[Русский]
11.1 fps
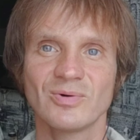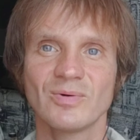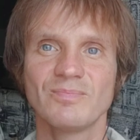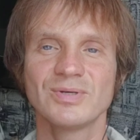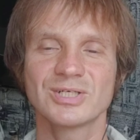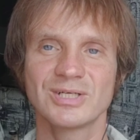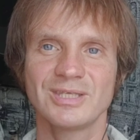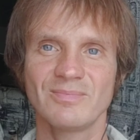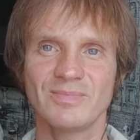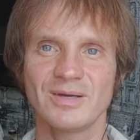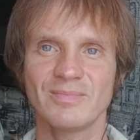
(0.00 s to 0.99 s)
то
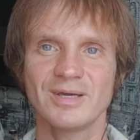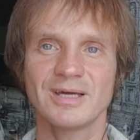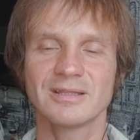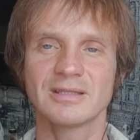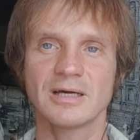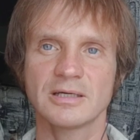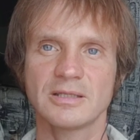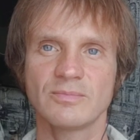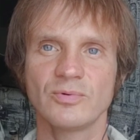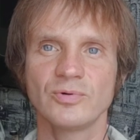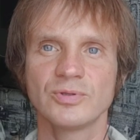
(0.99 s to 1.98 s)
пишите мне, мои
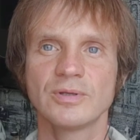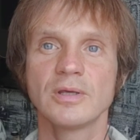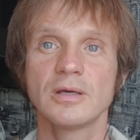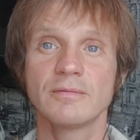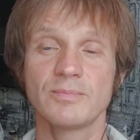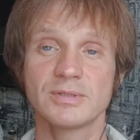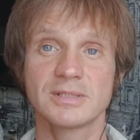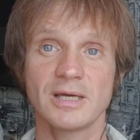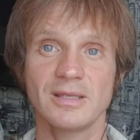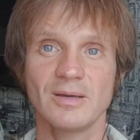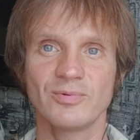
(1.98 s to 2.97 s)
контакты будут в
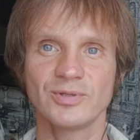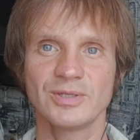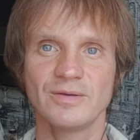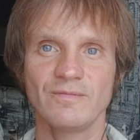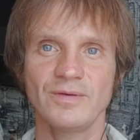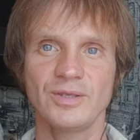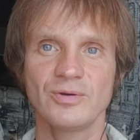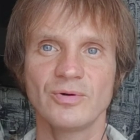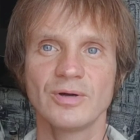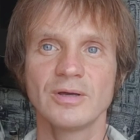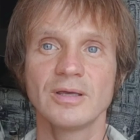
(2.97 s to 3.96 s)
описании под этим
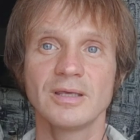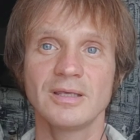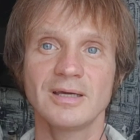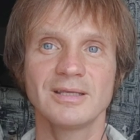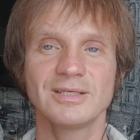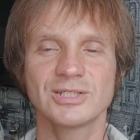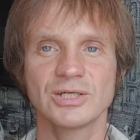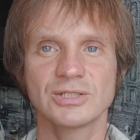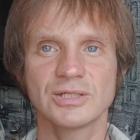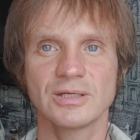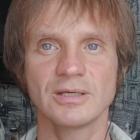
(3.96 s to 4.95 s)
видео. И,
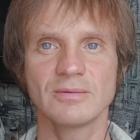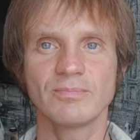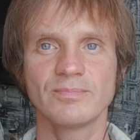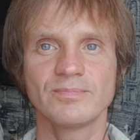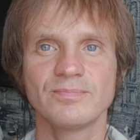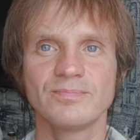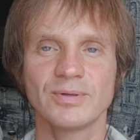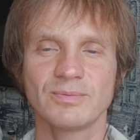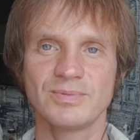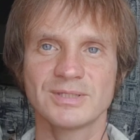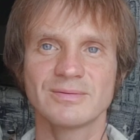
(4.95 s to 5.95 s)
конечно же,
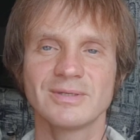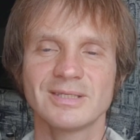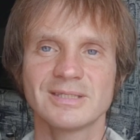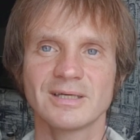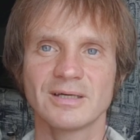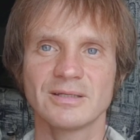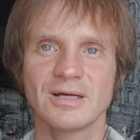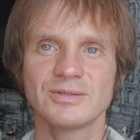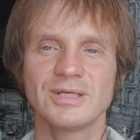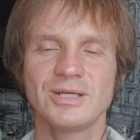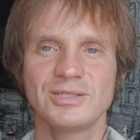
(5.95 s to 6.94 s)
подписывайтесь на
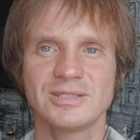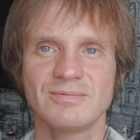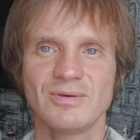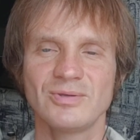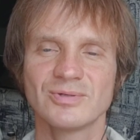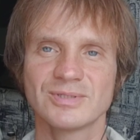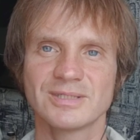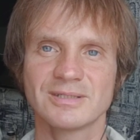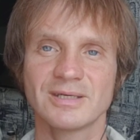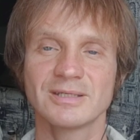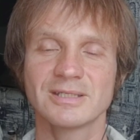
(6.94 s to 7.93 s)
канал, делитесь видео со,
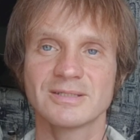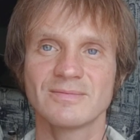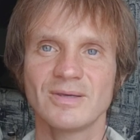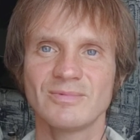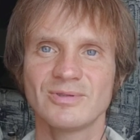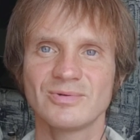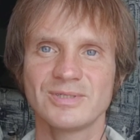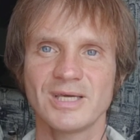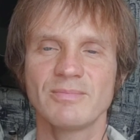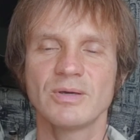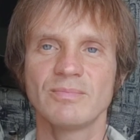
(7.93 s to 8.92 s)
со своими
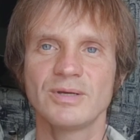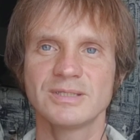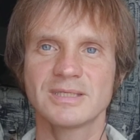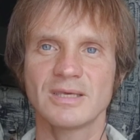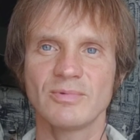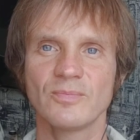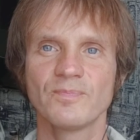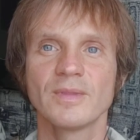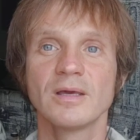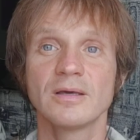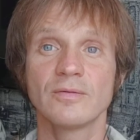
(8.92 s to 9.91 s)
друзьями и близкими.
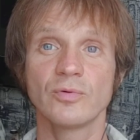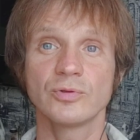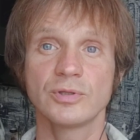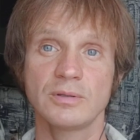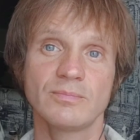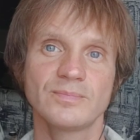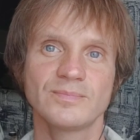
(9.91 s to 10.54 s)
Вот, и